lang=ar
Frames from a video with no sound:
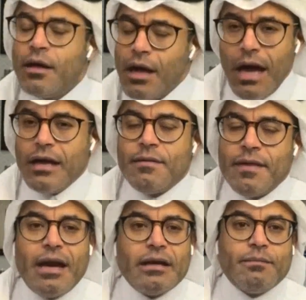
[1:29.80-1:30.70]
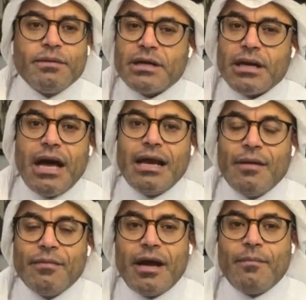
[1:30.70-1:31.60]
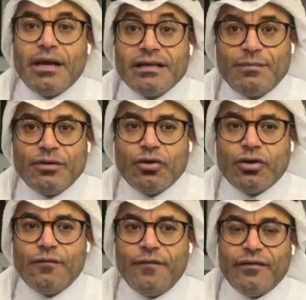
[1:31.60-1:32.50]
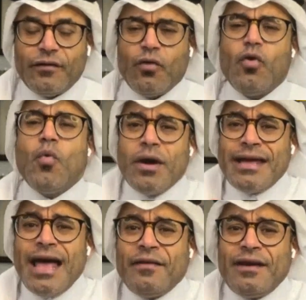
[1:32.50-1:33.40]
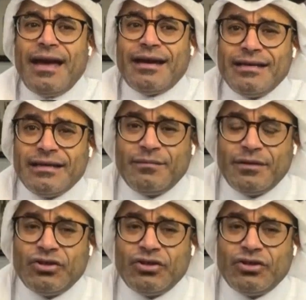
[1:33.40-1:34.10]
اعني بذلك بصراحه الامير عبد العزيز بن ترك الفيصل هو رياضي حقيقي من